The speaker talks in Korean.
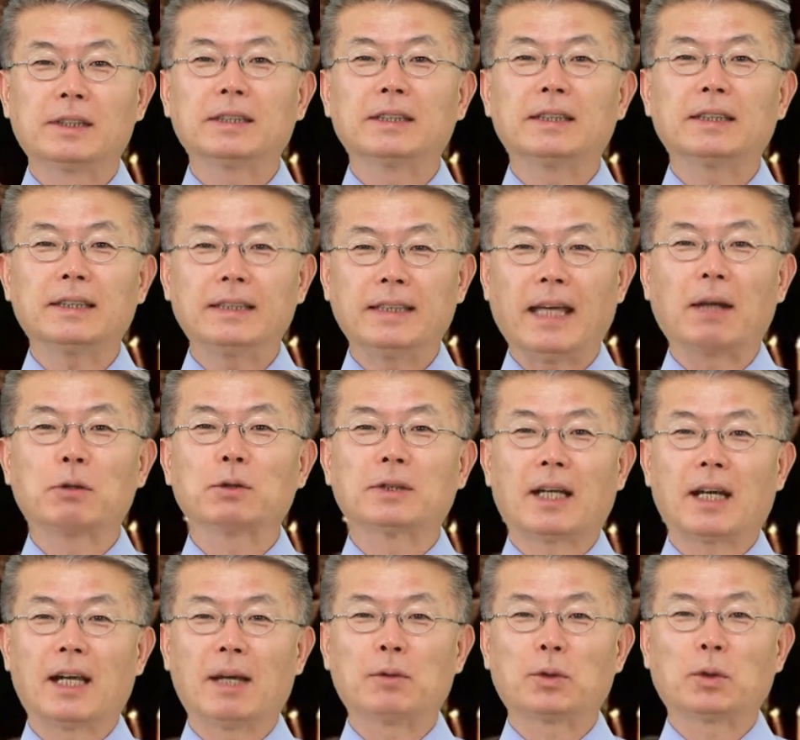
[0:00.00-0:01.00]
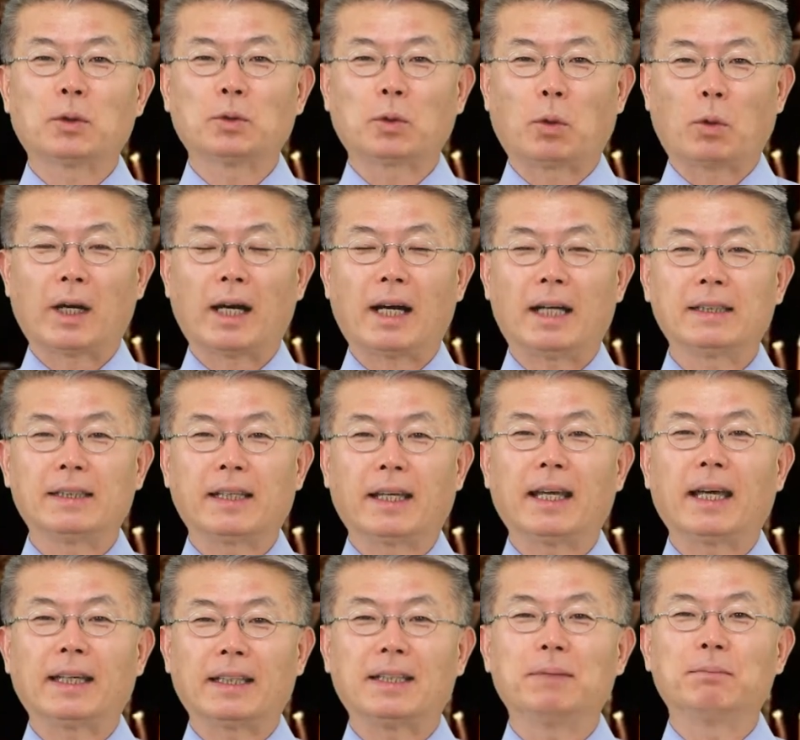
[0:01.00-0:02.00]
즉 예루살렘으로 돌아갈
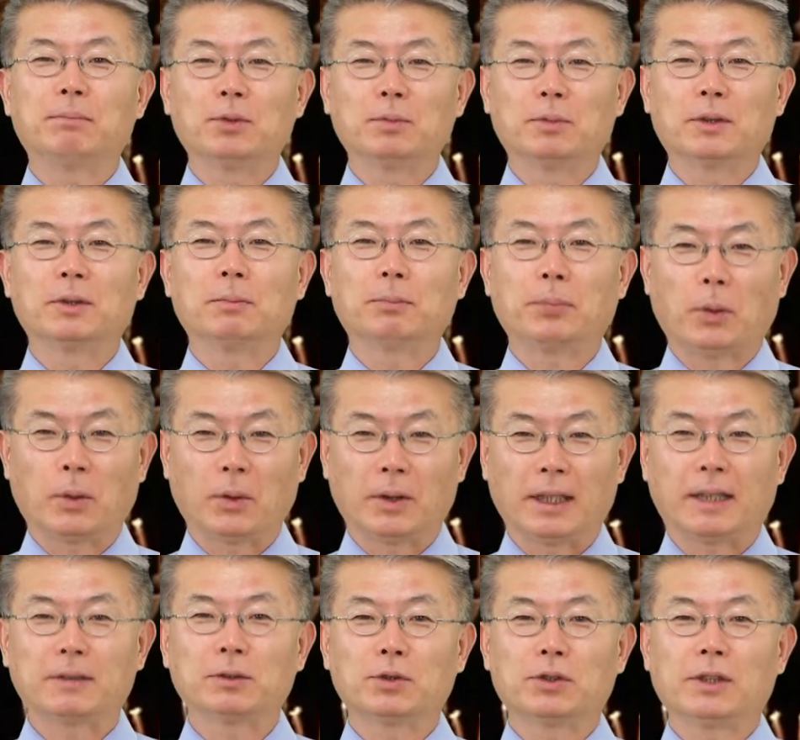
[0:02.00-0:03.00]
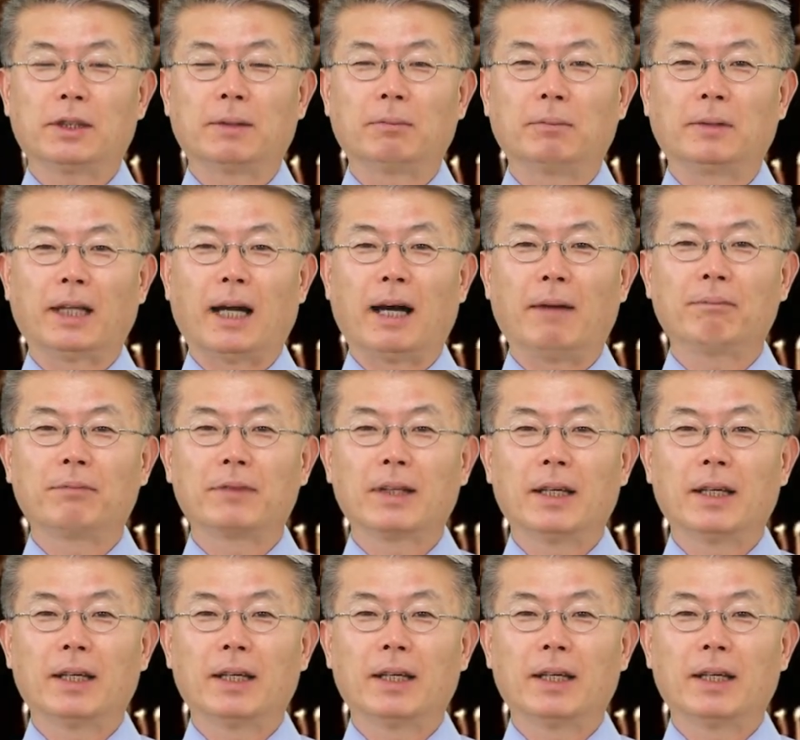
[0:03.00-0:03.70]
때의 기쁨을 표현한 구절입니다.